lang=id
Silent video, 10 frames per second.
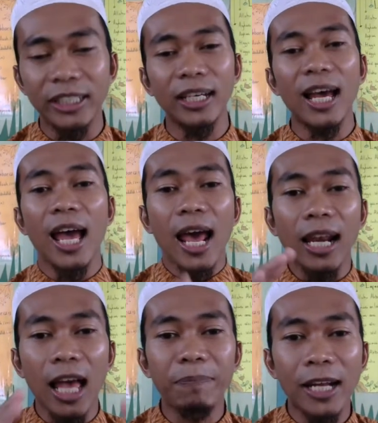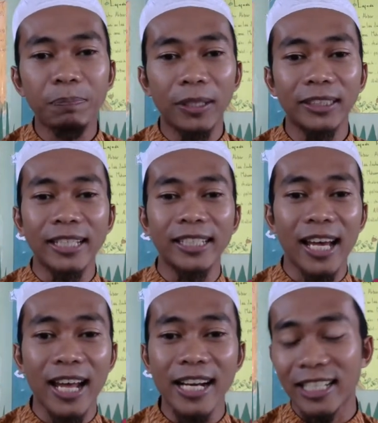Inilah 8
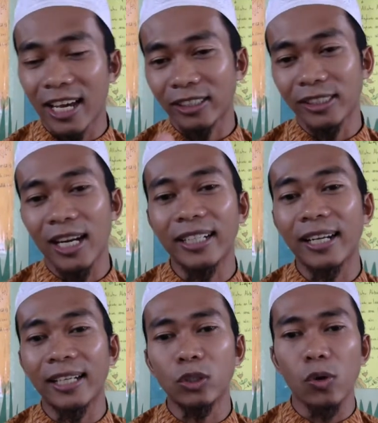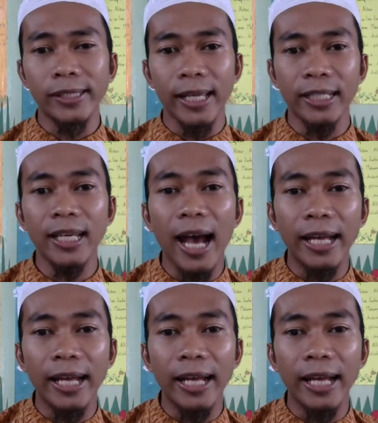pertanyaan yang telah kalian kuasai.